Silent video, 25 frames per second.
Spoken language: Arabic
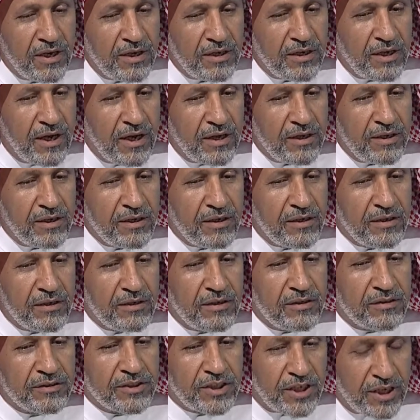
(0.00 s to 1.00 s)

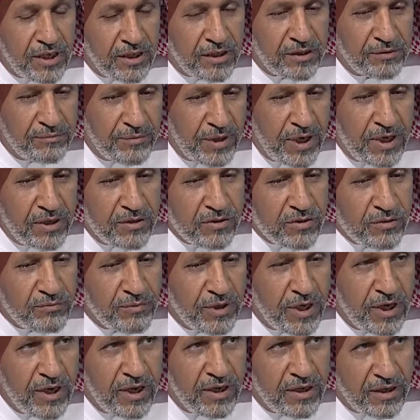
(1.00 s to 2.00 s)
يعني شاركت مع
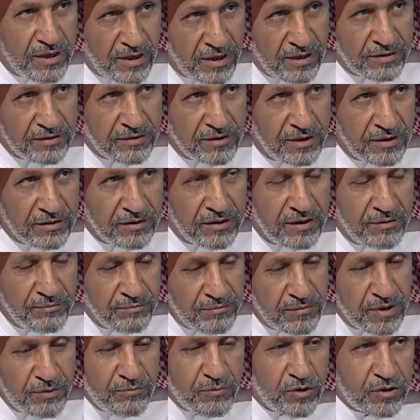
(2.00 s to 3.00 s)
زملائي الخطاطين
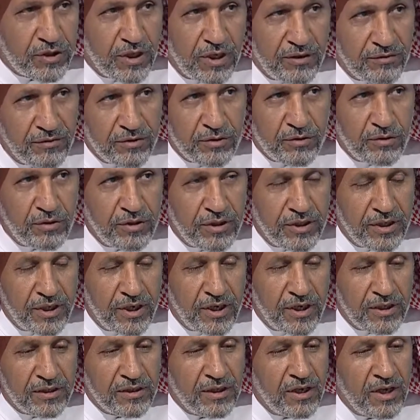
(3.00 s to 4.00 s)
من مختلف
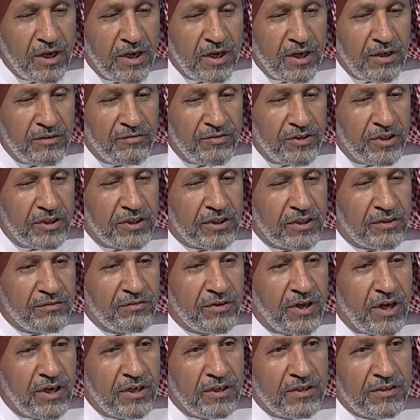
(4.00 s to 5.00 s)
الكليات في
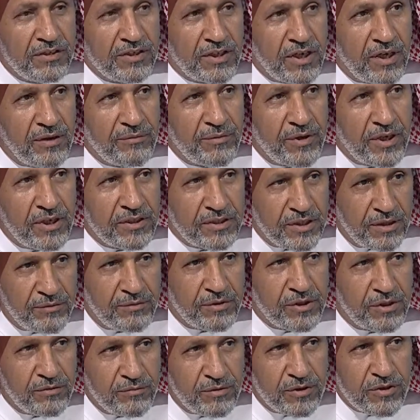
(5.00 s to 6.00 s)
احتفال الجامعة
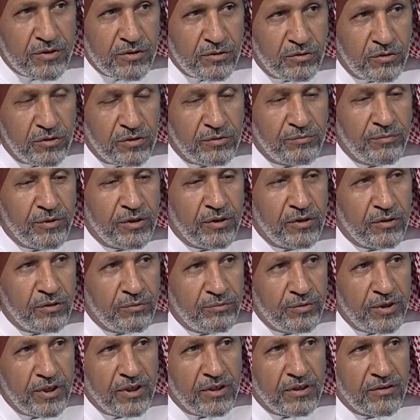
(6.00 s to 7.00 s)
جامعة الملك سعود
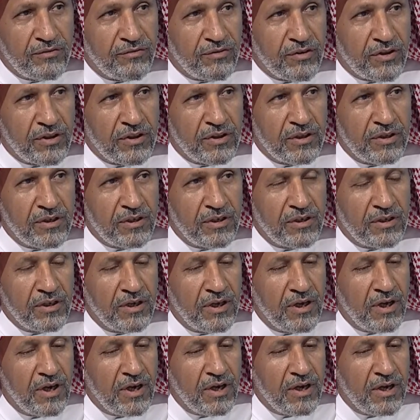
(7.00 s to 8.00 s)
باليوبيل الفضي
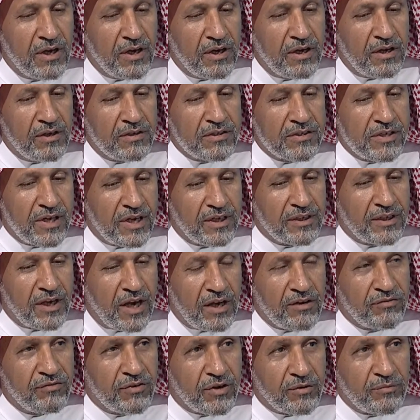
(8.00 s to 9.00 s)
سنة
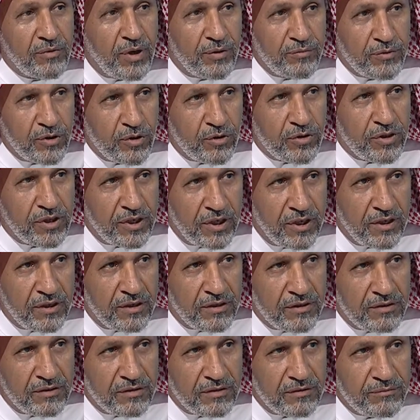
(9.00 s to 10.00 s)
1402
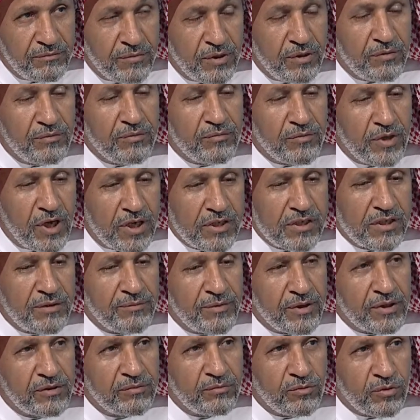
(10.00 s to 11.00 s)

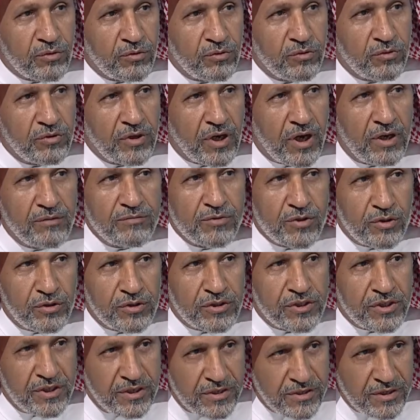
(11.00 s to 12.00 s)
بمناسبة مرور
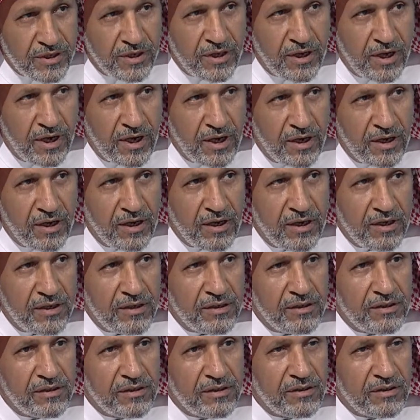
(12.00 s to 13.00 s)
25 سنة على
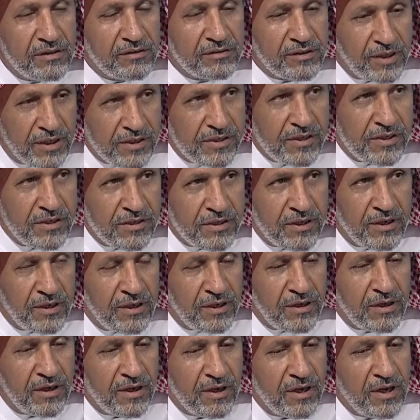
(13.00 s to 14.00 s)

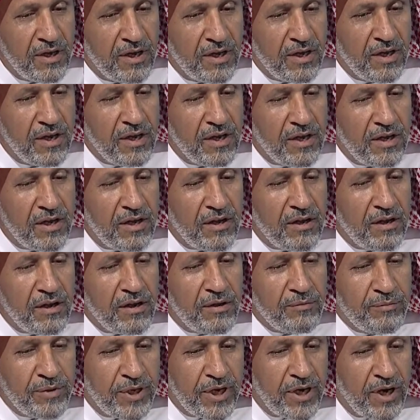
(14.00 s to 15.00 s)
تأسيسها تأسيسها
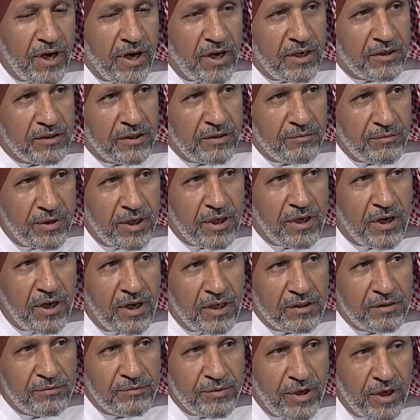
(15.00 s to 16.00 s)
آه، برعاية الملك
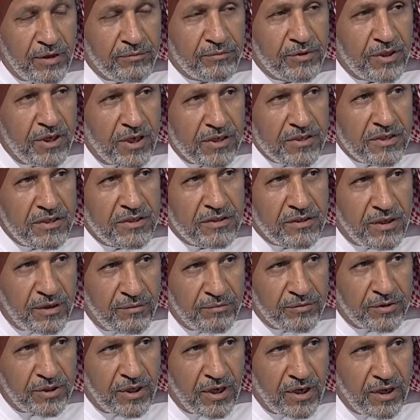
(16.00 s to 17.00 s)
خالد بن عبد العزيز
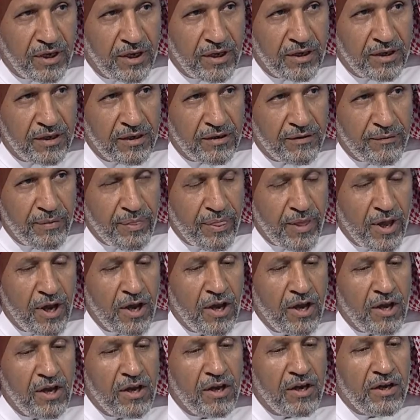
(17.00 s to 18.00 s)
رحمة الله رحمة عليه الله
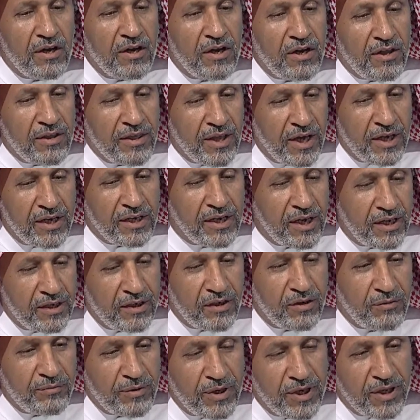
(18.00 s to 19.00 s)
عليه. ذلك
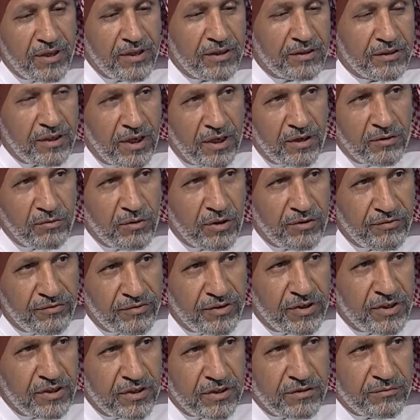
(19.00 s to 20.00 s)
اليوم الذي تحول
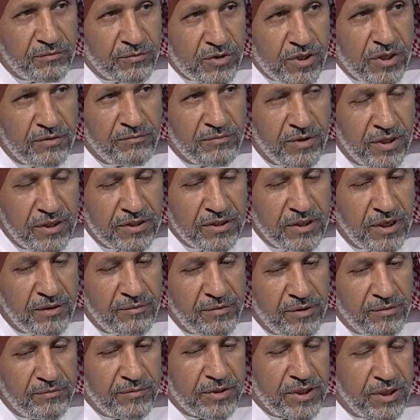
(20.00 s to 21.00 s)
فيه مسمى
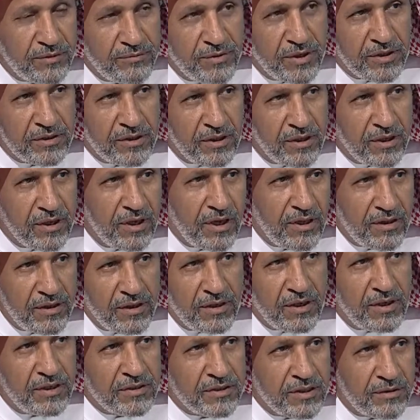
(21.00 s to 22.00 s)
الجامعة من جامعة الرياض
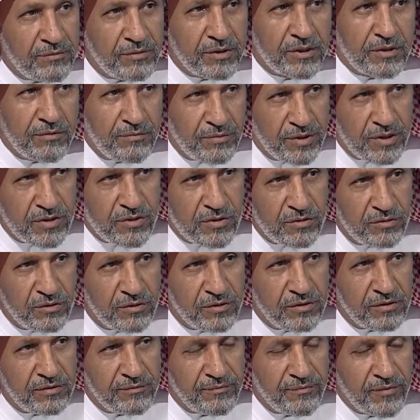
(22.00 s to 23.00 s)
إلى جامعة الملك
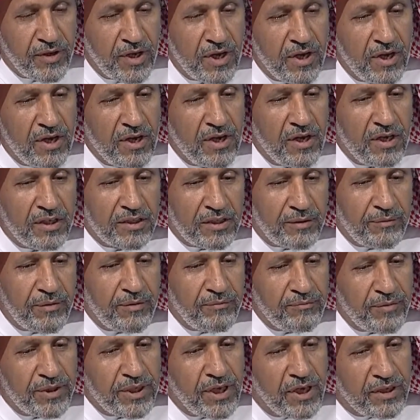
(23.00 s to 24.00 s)
سعود
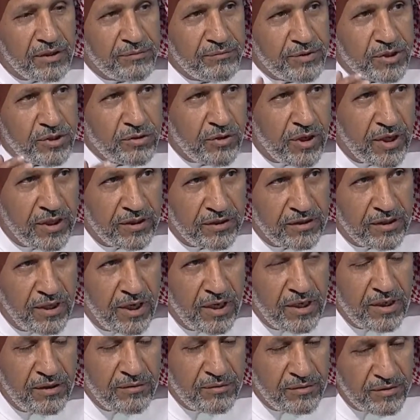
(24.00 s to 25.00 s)
طبعا بدأت مشواري
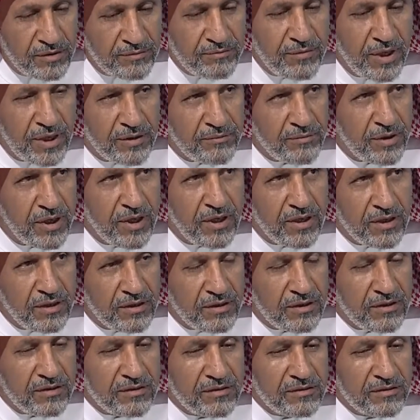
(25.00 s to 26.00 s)
التعليمي بعد ما